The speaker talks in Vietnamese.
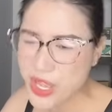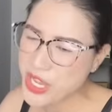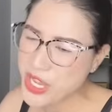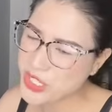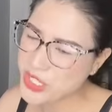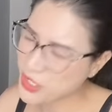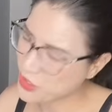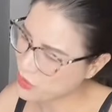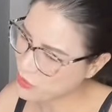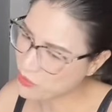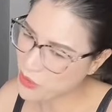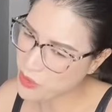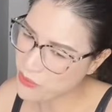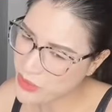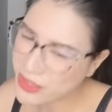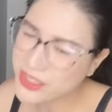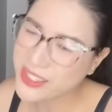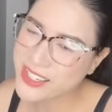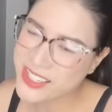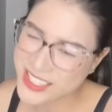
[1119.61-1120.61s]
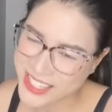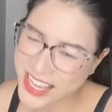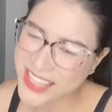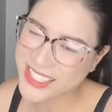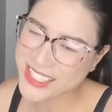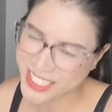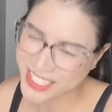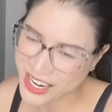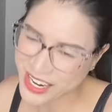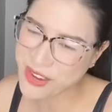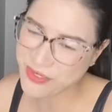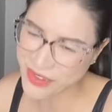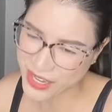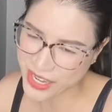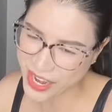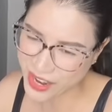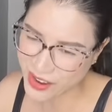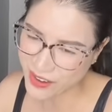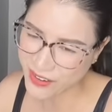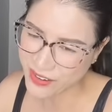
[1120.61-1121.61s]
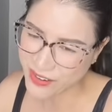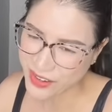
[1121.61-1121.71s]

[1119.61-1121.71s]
cho chúng nó mất thời gian chơi vậy đó